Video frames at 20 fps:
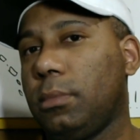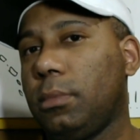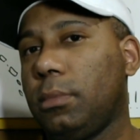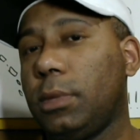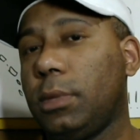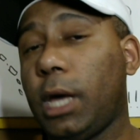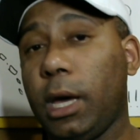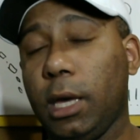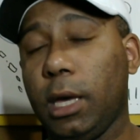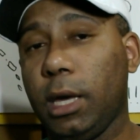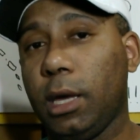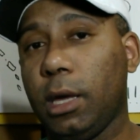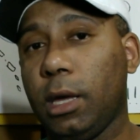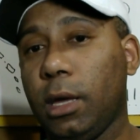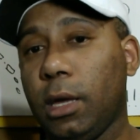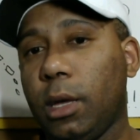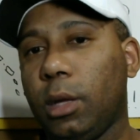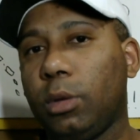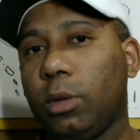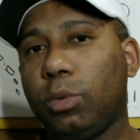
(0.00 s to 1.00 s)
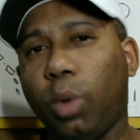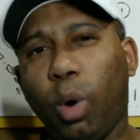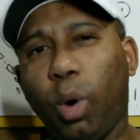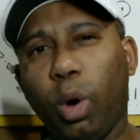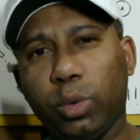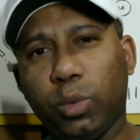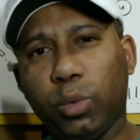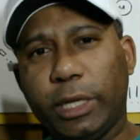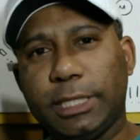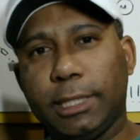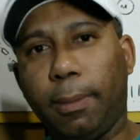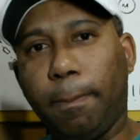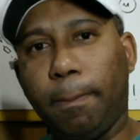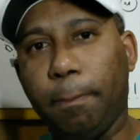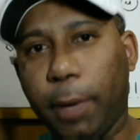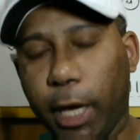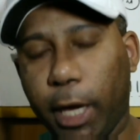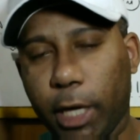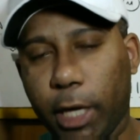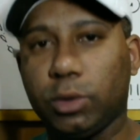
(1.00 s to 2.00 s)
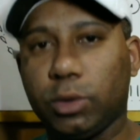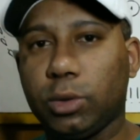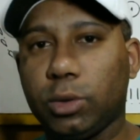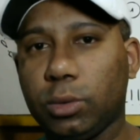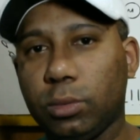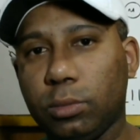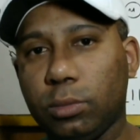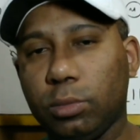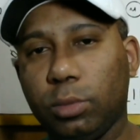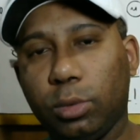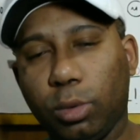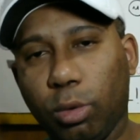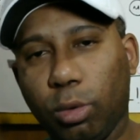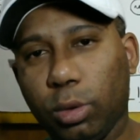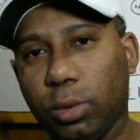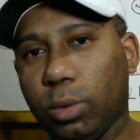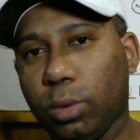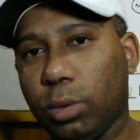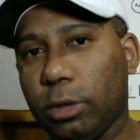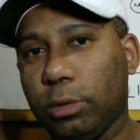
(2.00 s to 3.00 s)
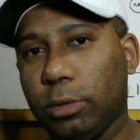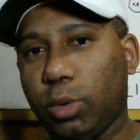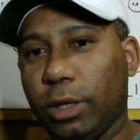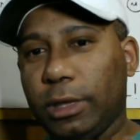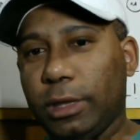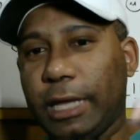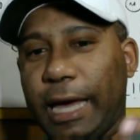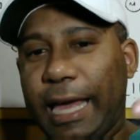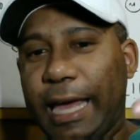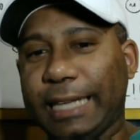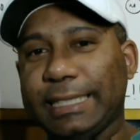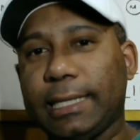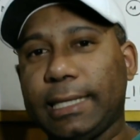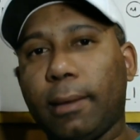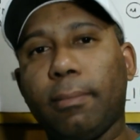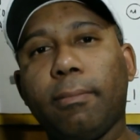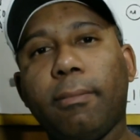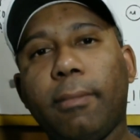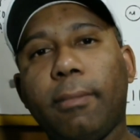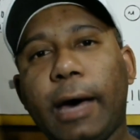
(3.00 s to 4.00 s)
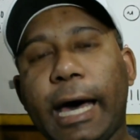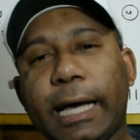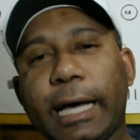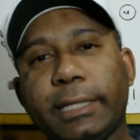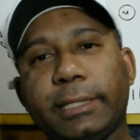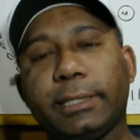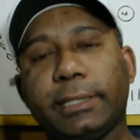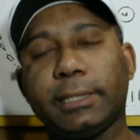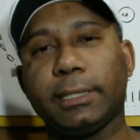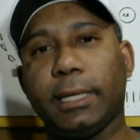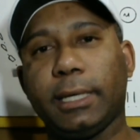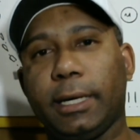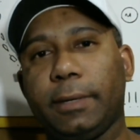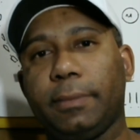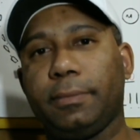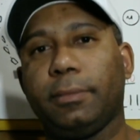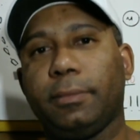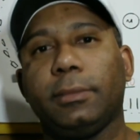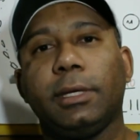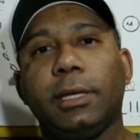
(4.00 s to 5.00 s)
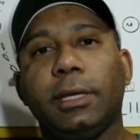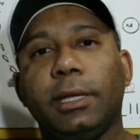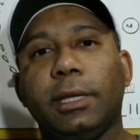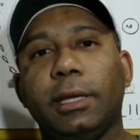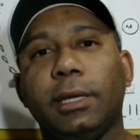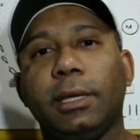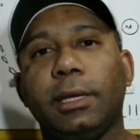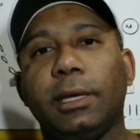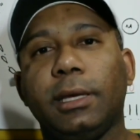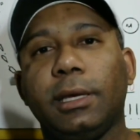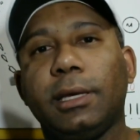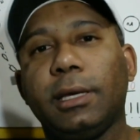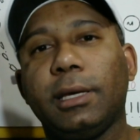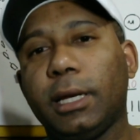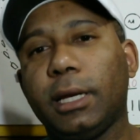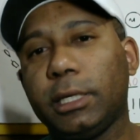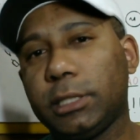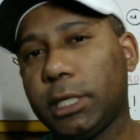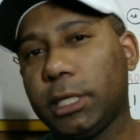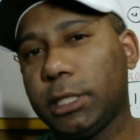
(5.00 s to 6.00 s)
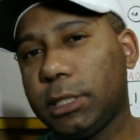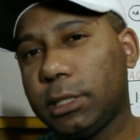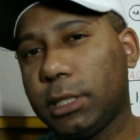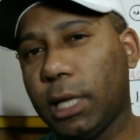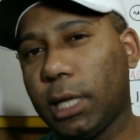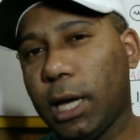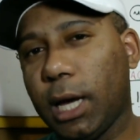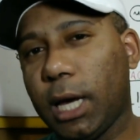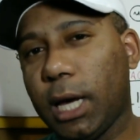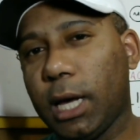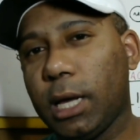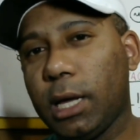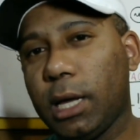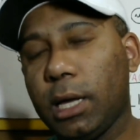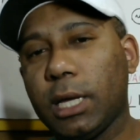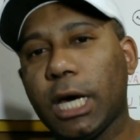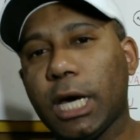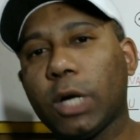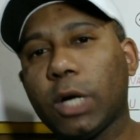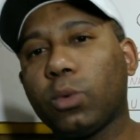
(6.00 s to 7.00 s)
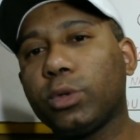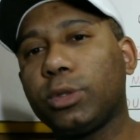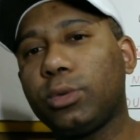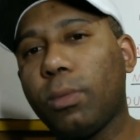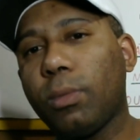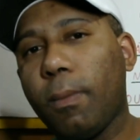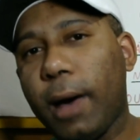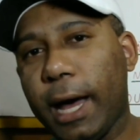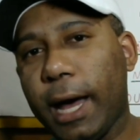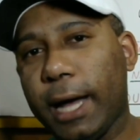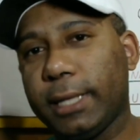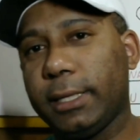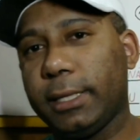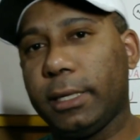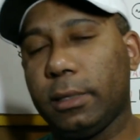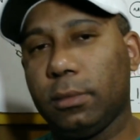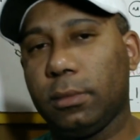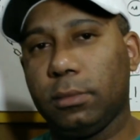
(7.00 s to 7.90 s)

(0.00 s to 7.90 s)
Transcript: Daí, todo esse peso, todo, toda essa massa, ela já está acostumada.